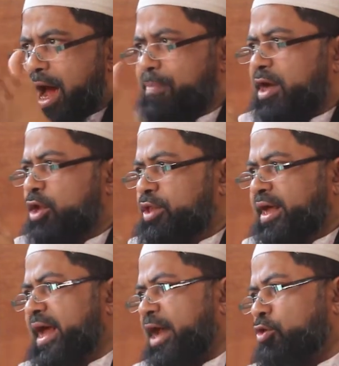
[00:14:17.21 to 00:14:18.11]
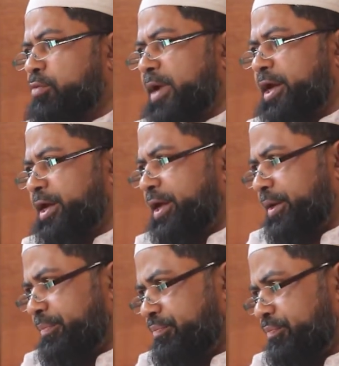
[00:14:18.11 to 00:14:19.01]
আমানতে খেয়ানত মানে কি
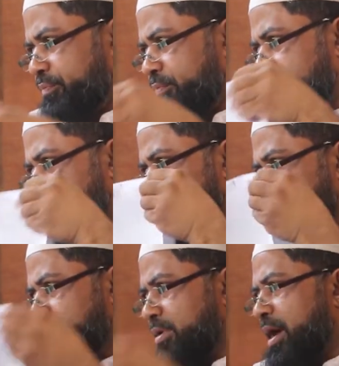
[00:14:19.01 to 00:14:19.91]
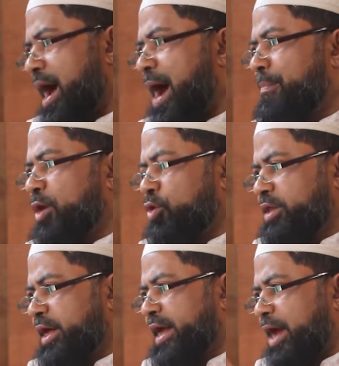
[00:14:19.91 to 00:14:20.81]

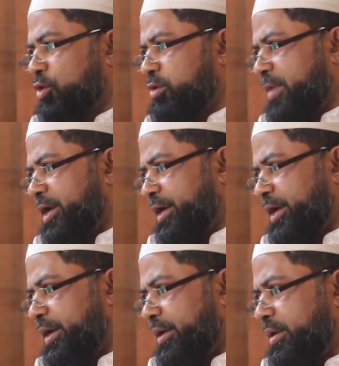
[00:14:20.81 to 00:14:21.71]
আমানতে খেয়ানত মানে কি